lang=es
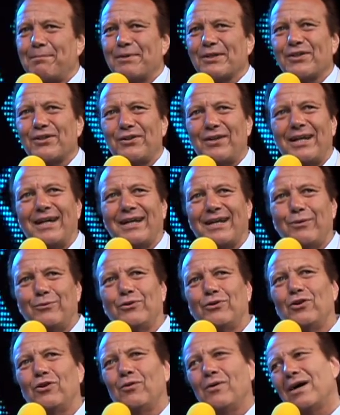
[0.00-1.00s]
personaje
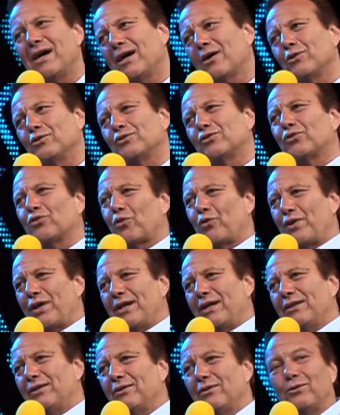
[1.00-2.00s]
uno lo va
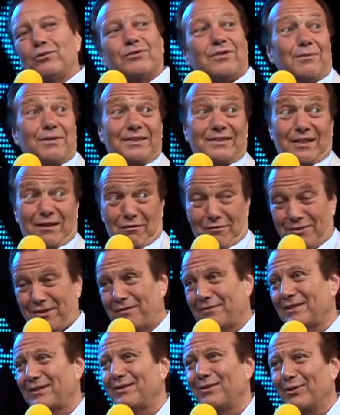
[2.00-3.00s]
construyendo, justamente estábamos
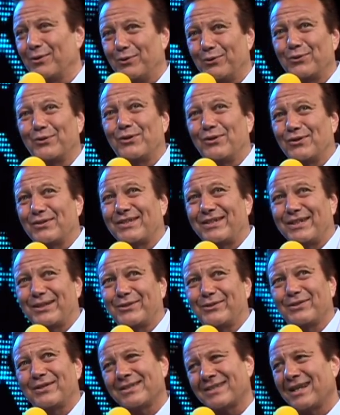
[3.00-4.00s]
hablando con uno de los
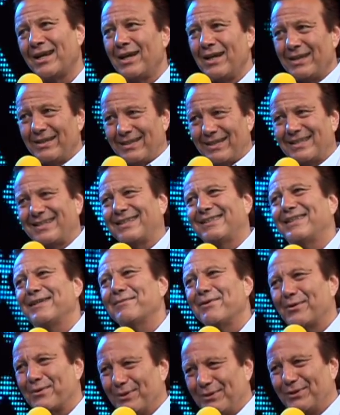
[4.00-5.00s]
directores de ese
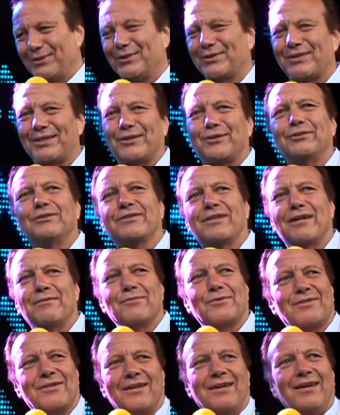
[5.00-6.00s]
tema cuando nos
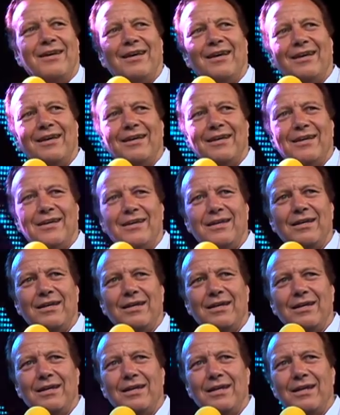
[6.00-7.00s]
encontramos.
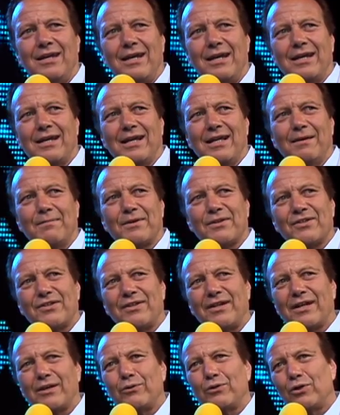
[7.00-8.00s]
Y, cada
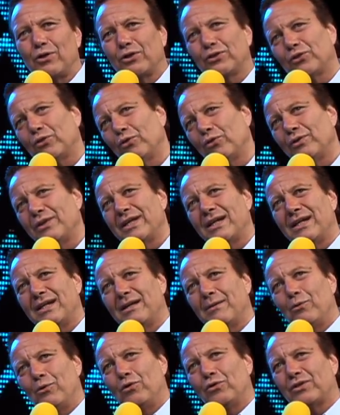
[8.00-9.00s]
personaje uno lo estudia,
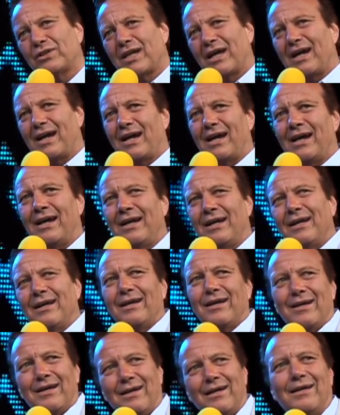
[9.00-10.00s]
le busca
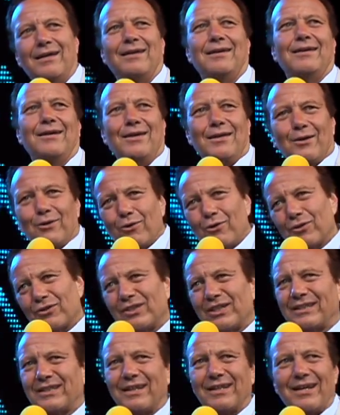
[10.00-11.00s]
eh,
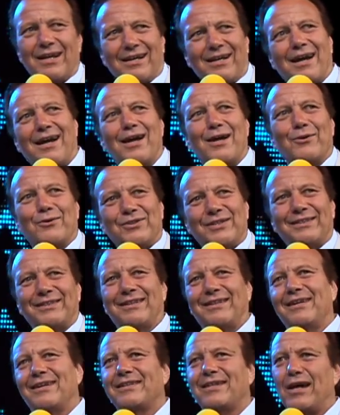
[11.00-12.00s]
cositas de acá,
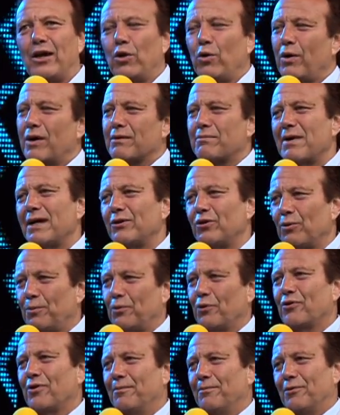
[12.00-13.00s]
cositas de allá, lo va armando
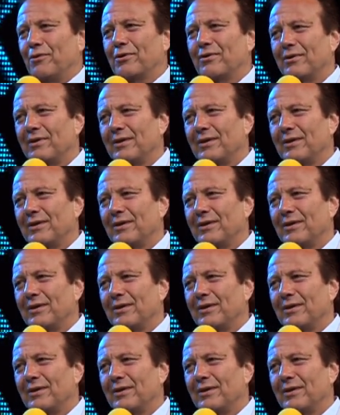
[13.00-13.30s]
poco a poco.